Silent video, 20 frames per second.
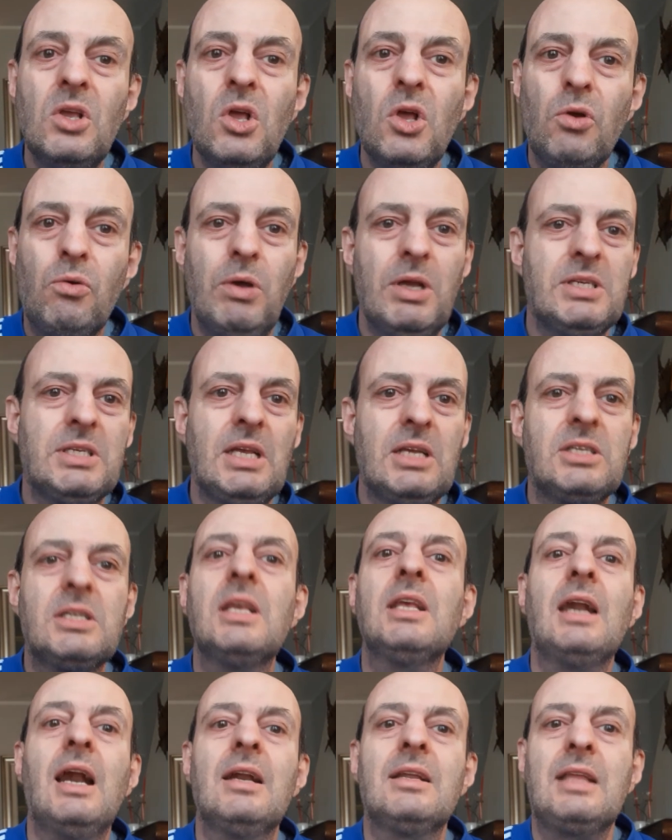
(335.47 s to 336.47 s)
questa
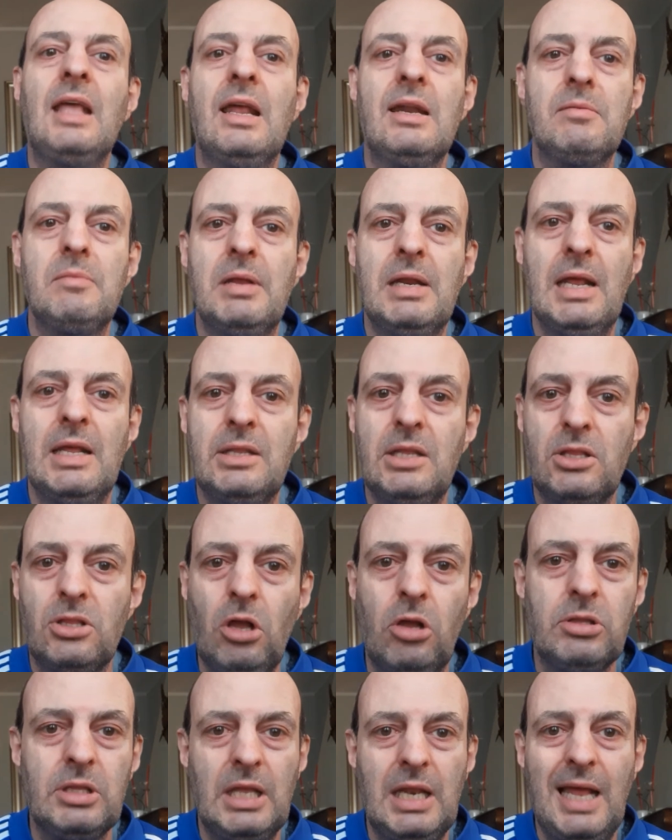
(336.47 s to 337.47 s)
sera al termine di
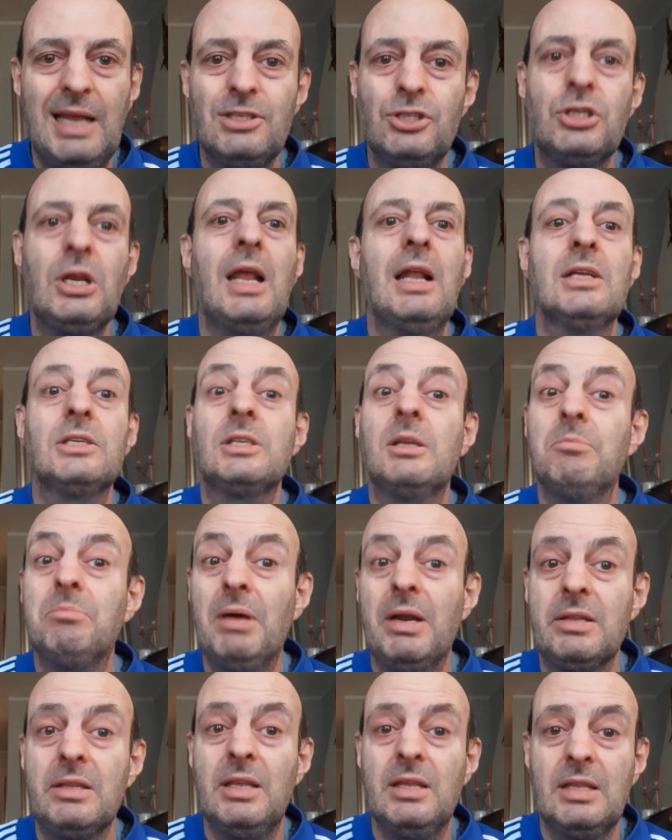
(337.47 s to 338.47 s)
Tottenham Chelsea,
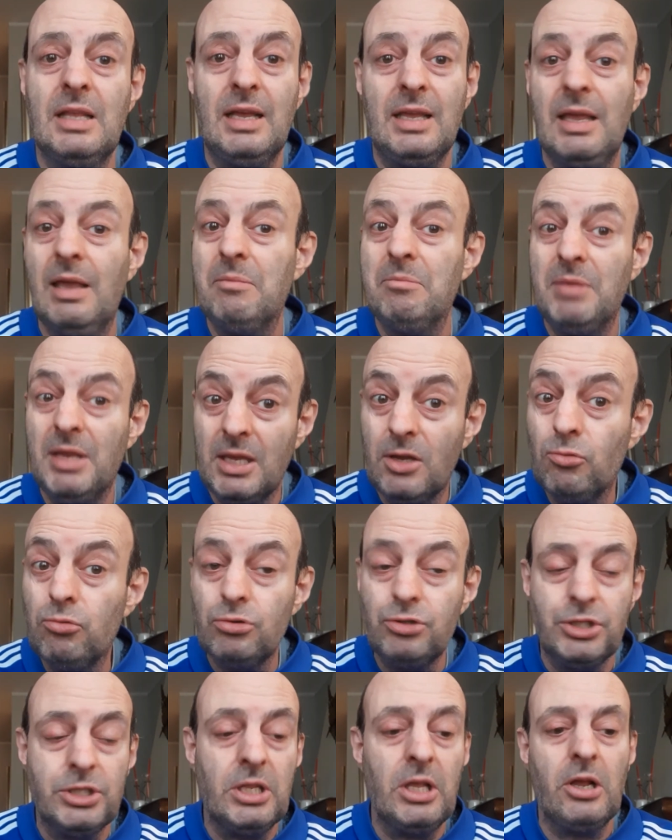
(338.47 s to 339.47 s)
partita che mi
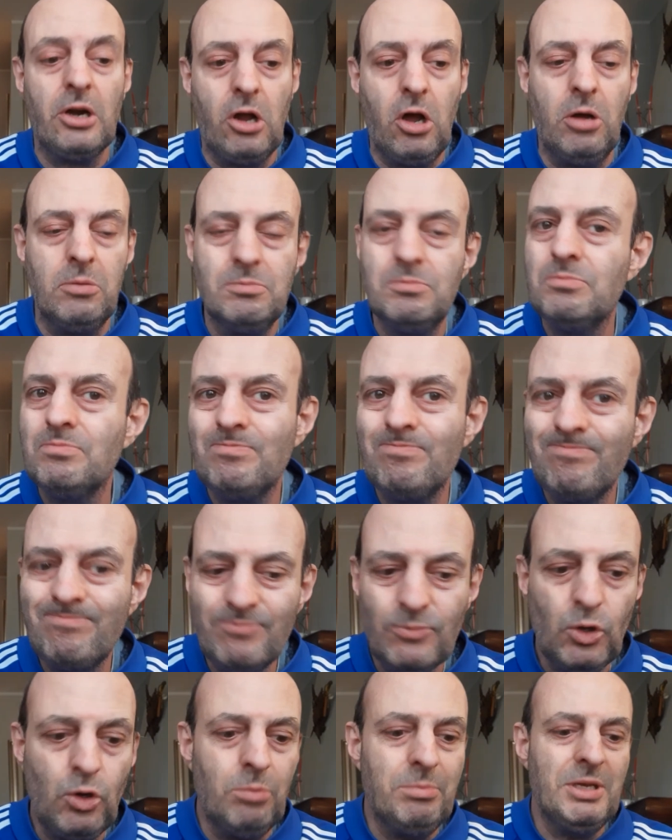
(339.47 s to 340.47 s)
gusterò
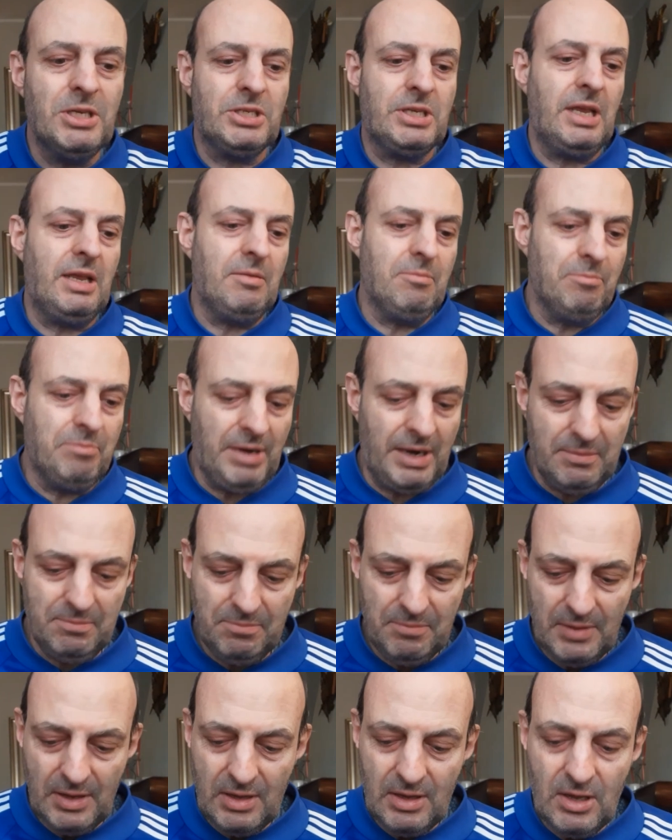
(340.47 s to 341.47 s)
come
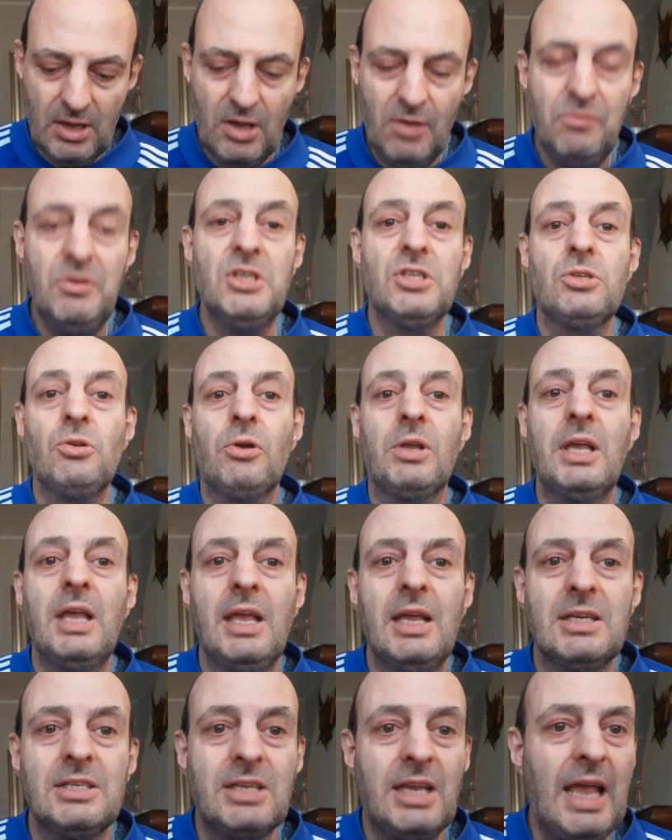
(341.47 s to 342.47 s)
sempre visto
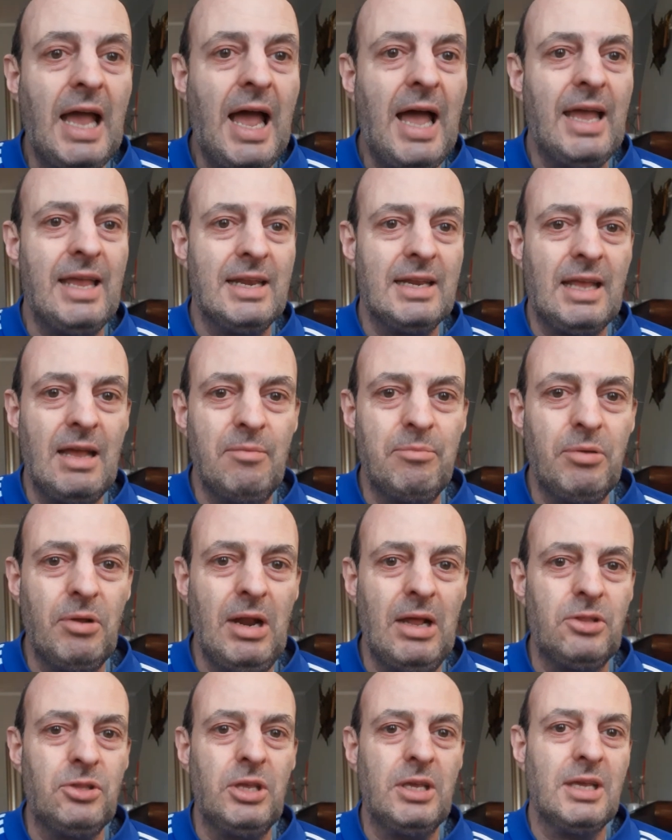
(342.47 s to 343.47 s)
che Sky, il
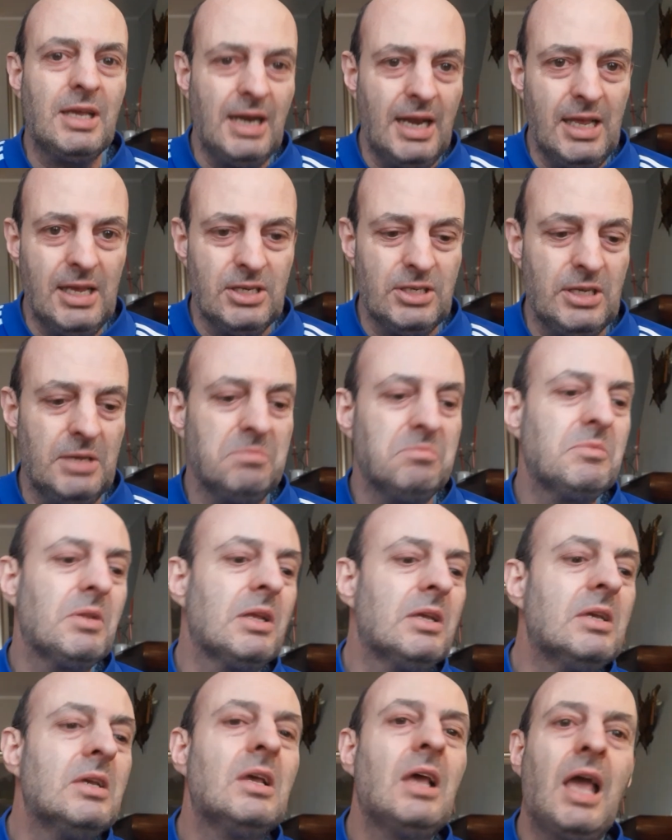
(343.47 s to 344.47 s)
campionato inglese
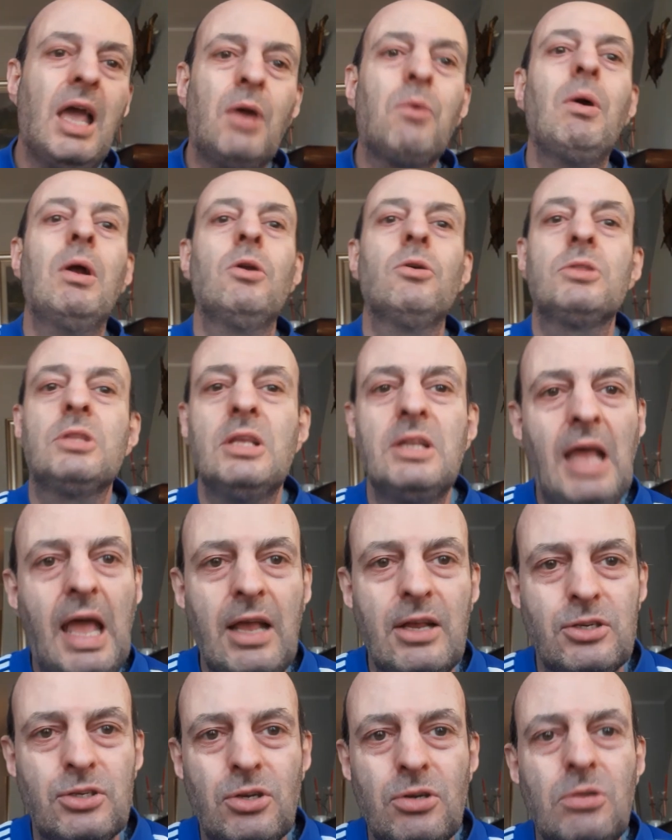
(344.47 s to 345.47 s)
e quello
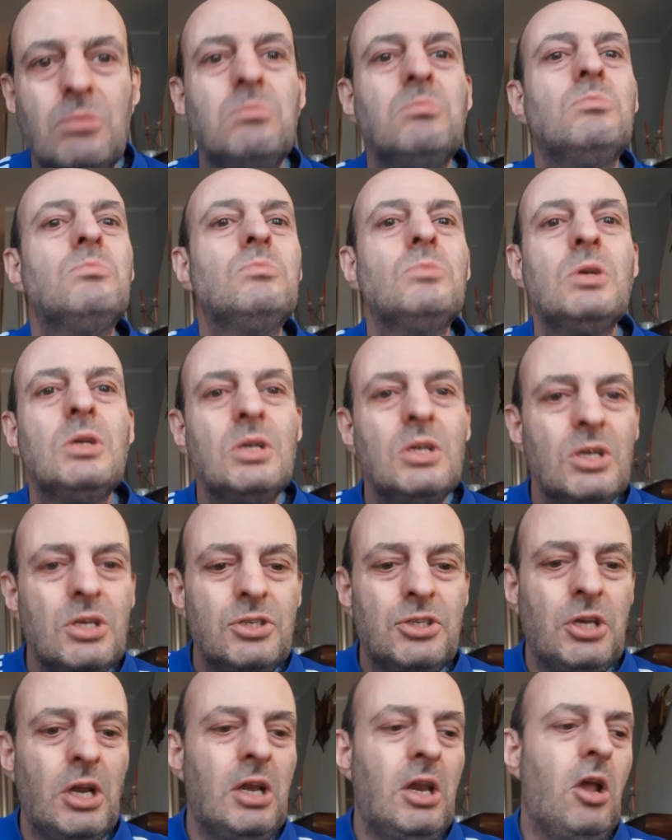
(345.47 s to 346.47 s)
tedesco
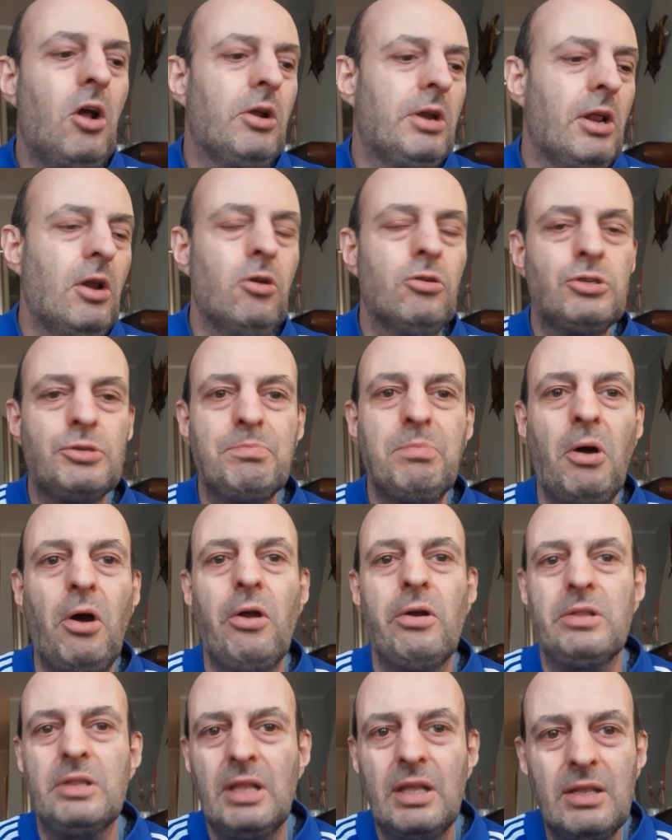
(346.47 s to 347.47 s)
ce li ho nello
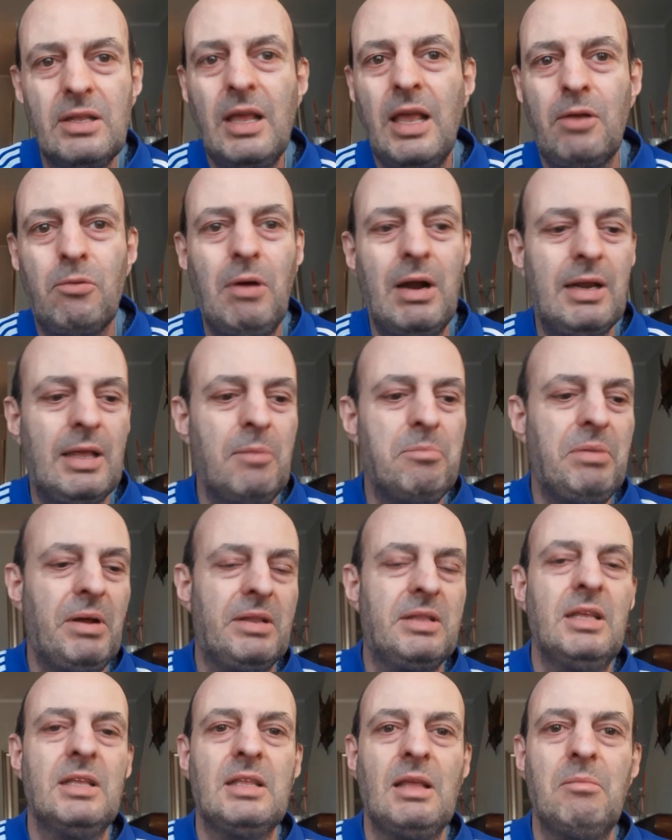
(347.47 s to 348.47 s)
sport e qualche
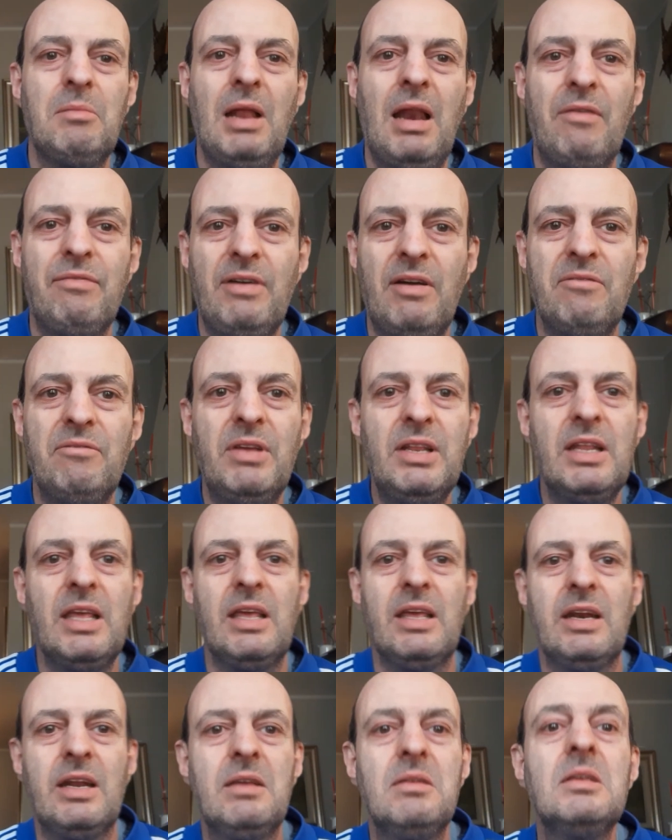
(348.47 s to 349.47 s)
partita me la fanno
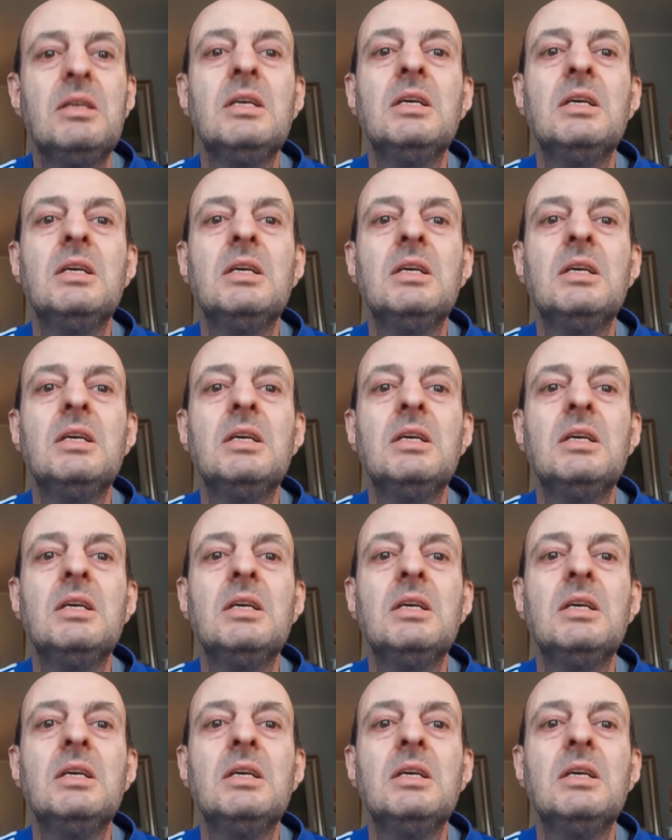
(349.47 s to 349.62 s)
vedere,